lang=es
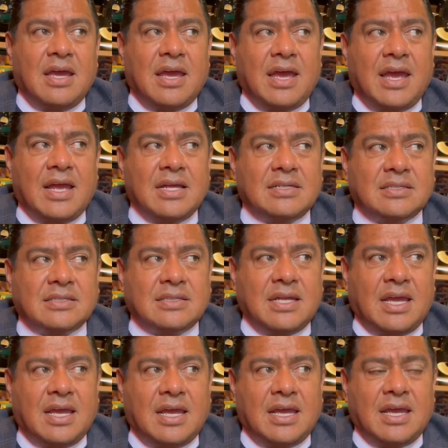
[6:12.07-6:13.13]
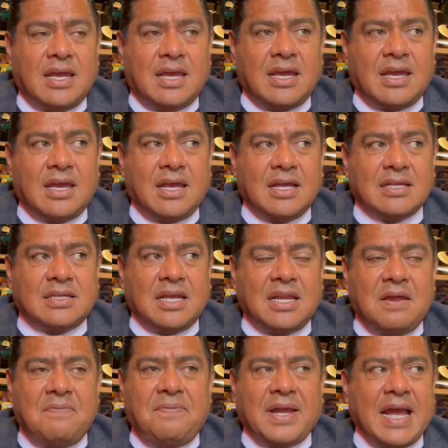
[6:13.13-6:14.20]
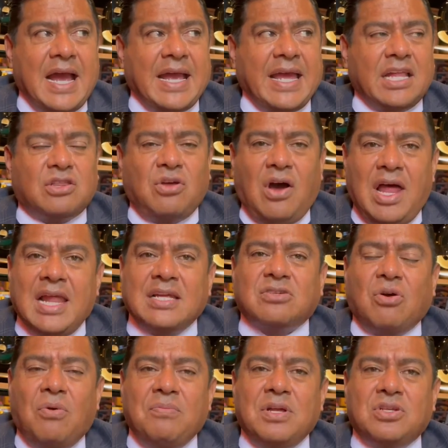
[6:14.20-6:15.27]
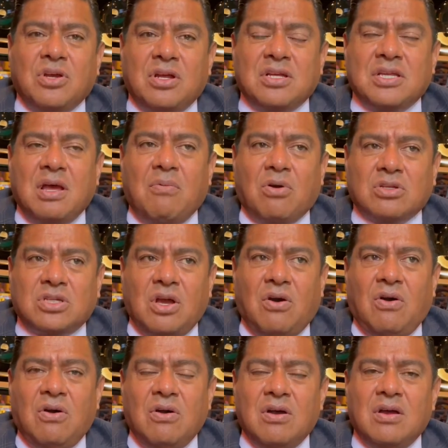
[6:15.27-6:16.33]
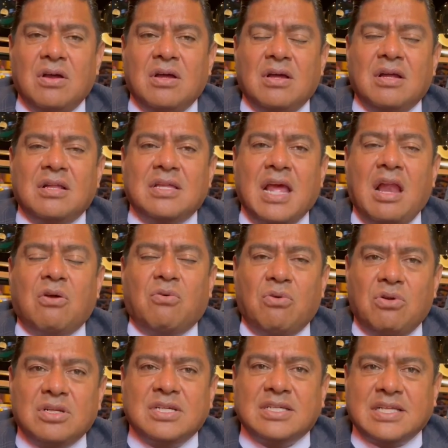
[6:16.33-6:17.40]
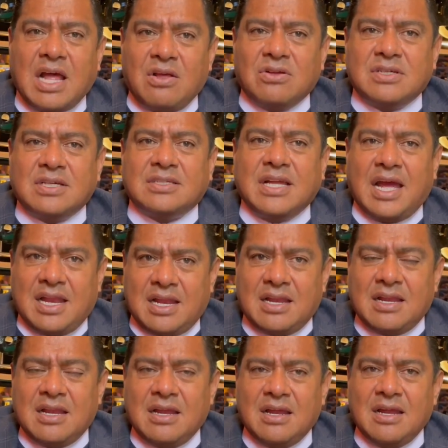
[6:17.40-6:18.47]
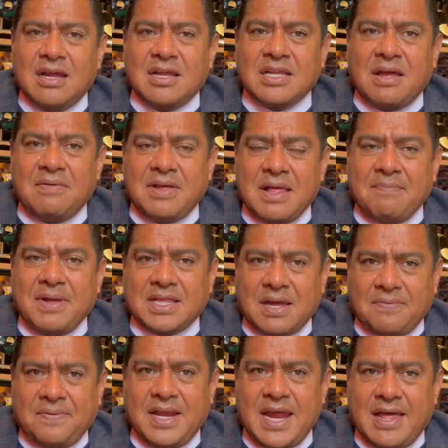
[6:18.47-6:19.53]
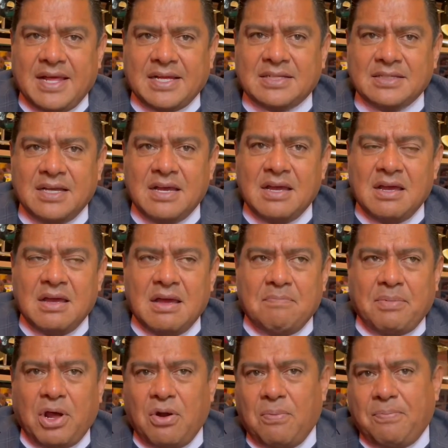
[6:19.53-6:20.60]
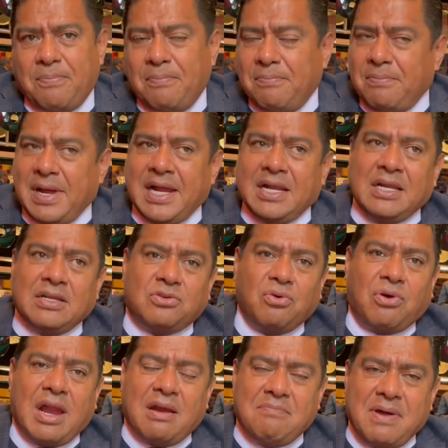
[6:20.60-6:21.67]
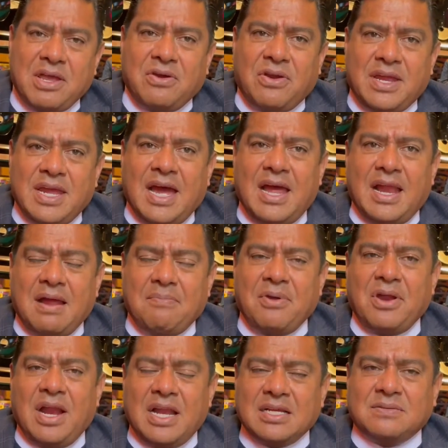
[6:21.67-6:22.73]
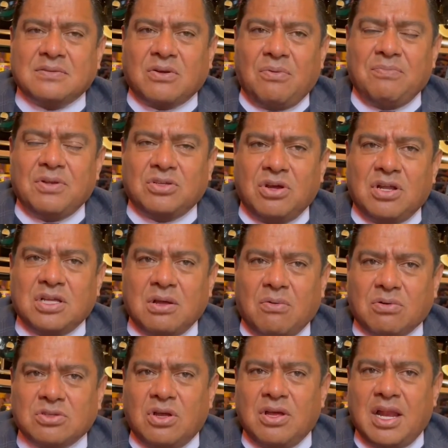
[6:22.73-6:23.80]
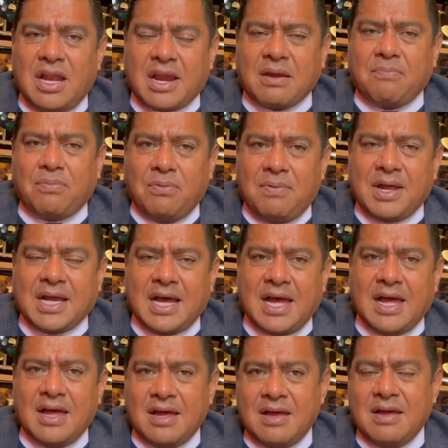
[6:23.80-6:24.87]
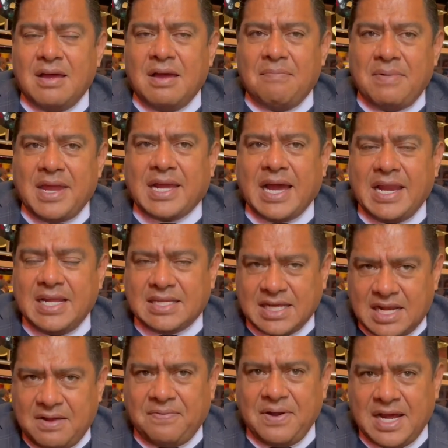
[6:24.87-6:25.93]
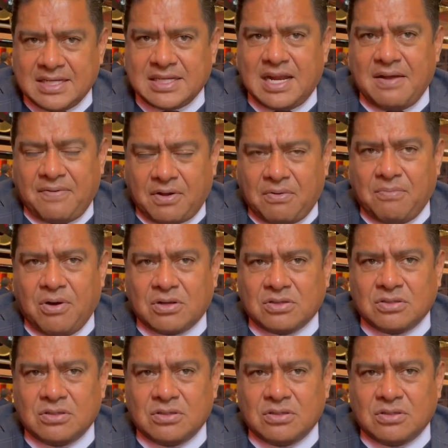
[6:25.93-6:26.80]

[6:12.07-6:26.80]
este, significa que todas las comisiones de boxeo de algunos estados estén debidamente afiliadas. Pero en su gran mayoría, la mayoría de las comisiones de boxeo de la República Mexicana están afiliadas a la FECOMBOX.